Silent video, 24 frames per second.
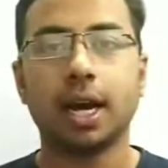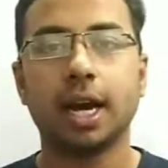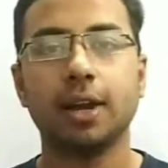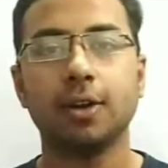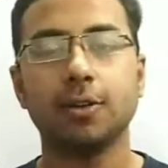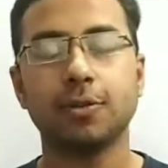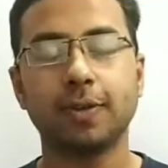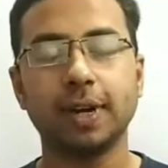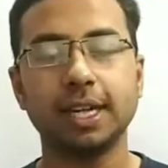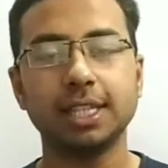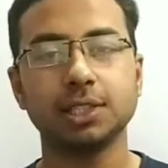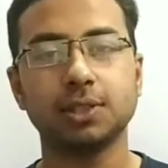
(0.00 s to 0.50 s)

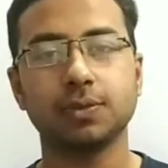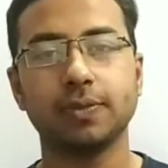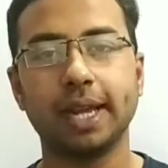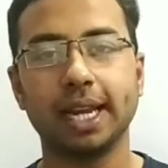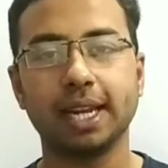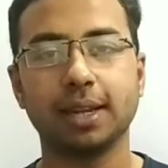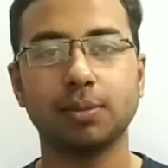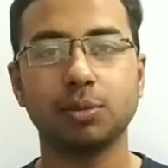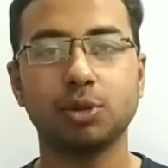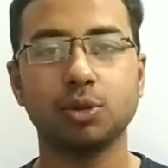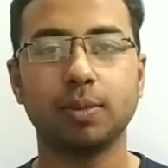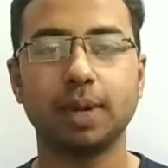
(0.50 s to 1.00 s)
Hello friends,
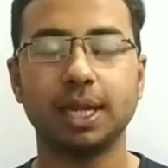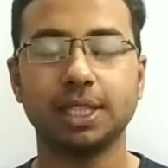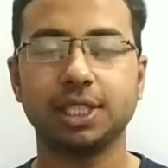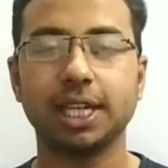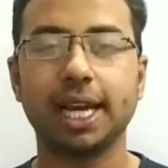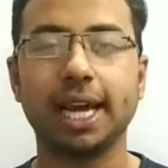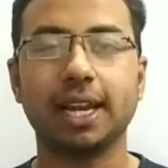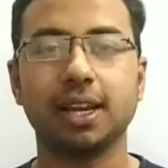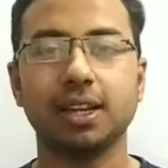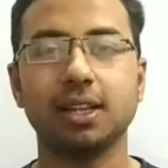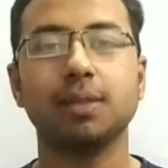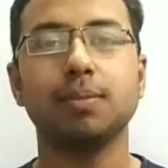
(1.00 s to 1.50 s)
welcome to my
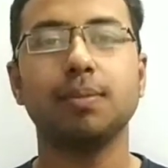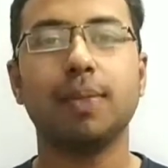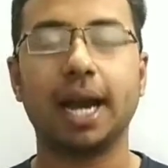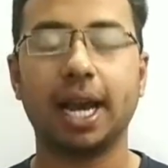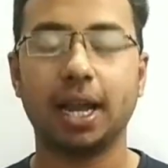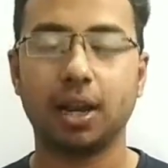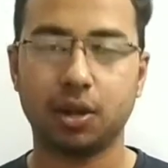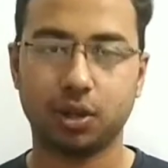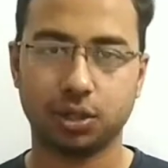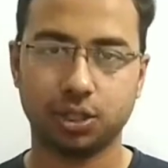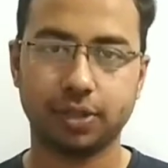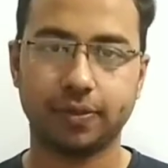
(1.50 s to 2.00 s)
channel
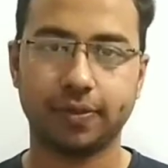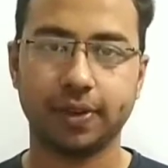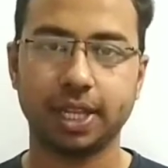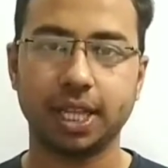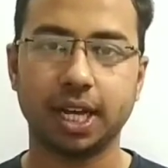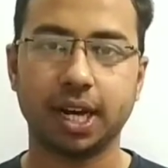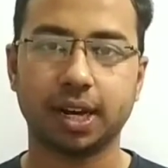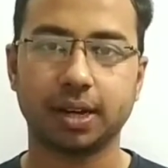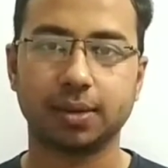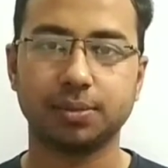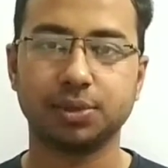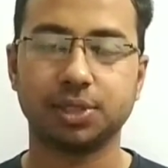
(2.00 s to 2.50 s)
Biology
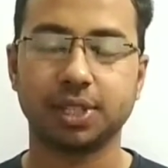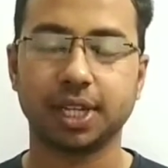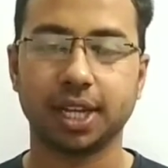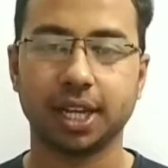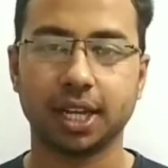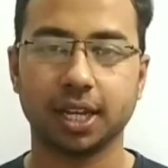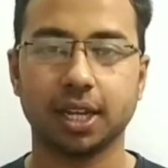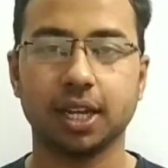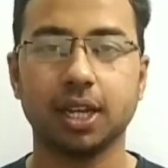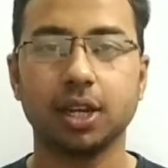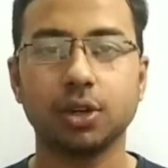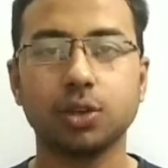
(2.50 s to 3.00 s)
with Arun
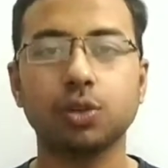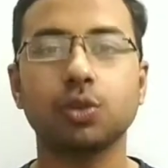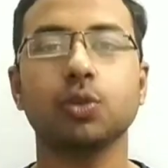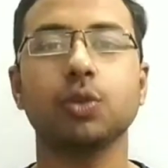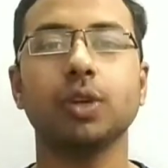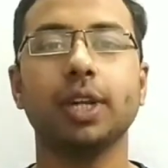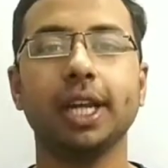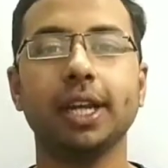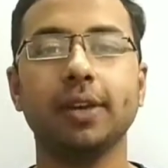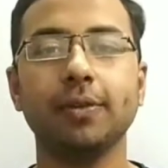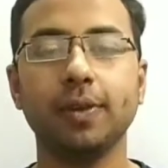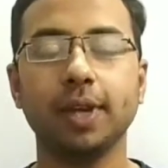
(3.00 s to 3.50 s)
Singh.
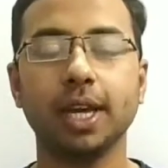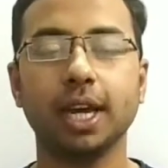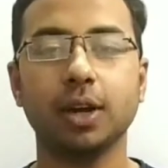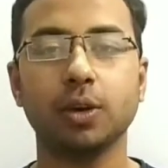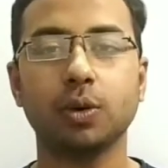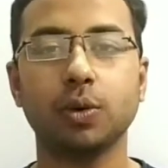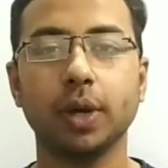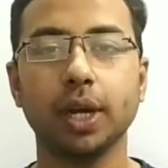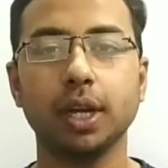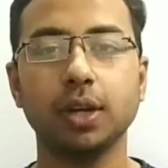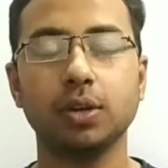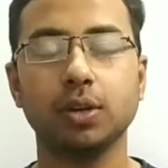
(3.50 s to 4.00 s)
Today we
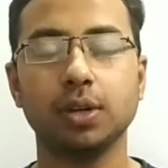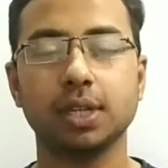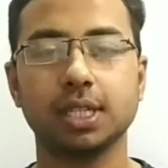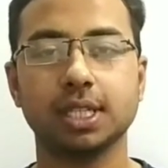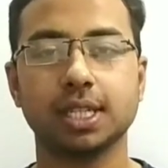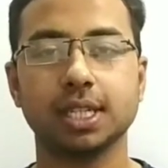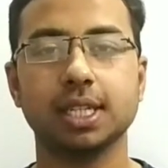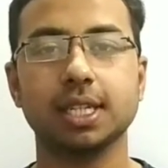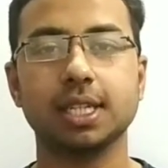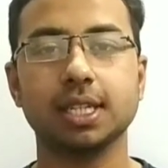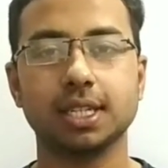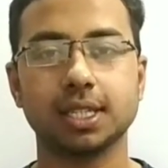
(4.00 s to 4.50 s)
are going to
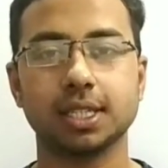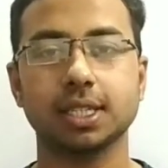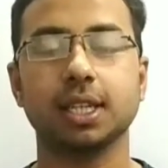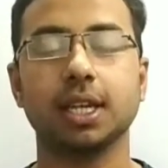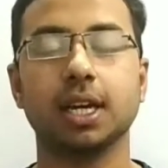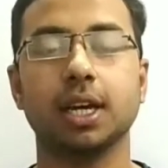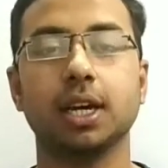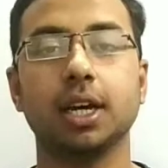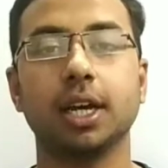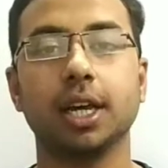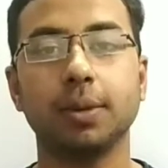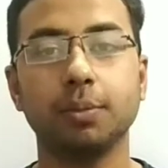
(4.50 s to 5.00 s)

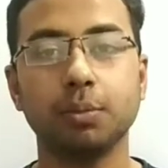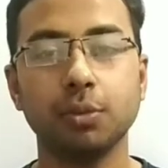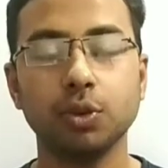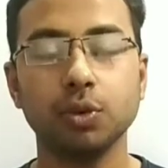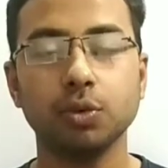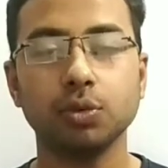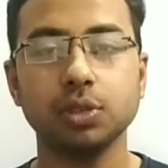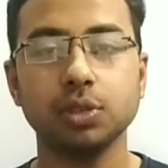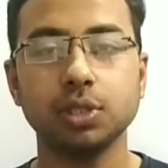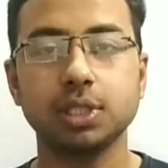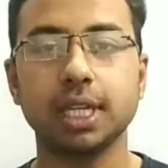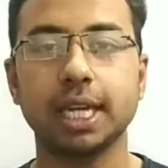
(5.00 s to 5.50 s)
discuss an
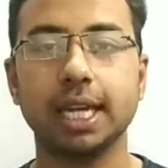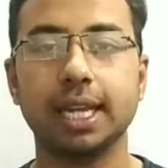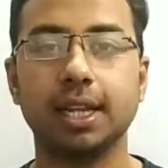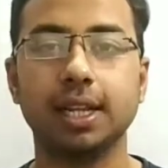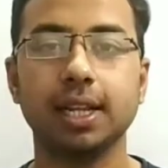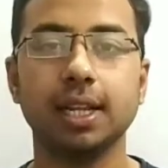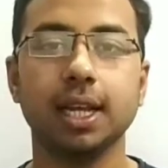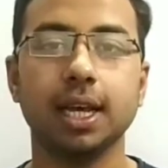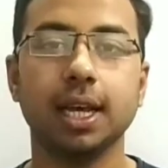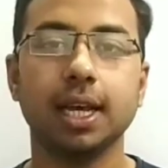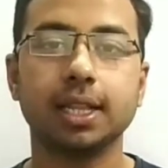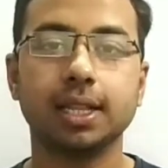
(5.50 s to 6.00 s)
immune
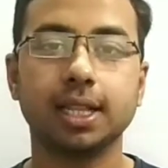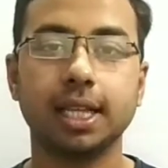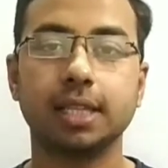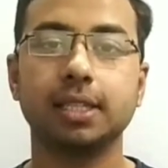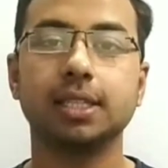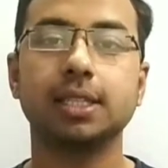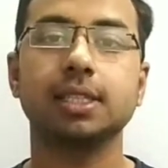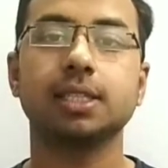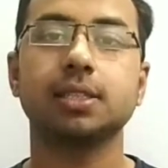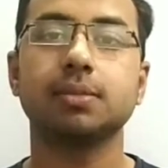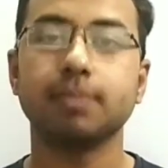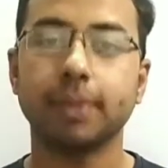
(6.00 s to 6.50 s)
cell
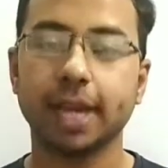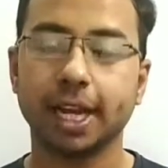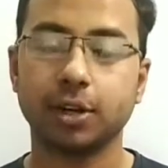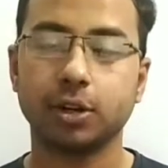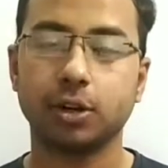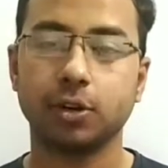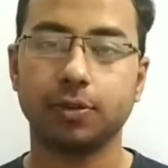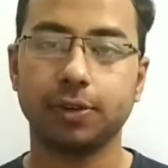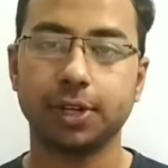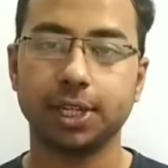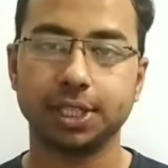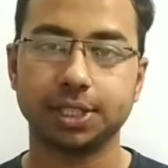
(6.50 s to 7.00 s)
that is
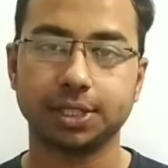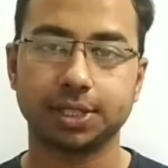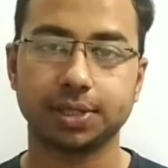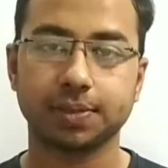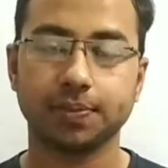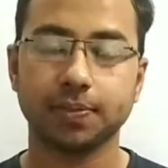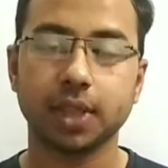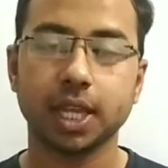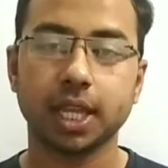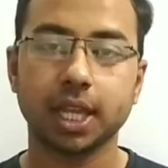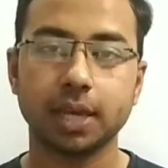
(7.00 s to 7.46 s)
macrophage.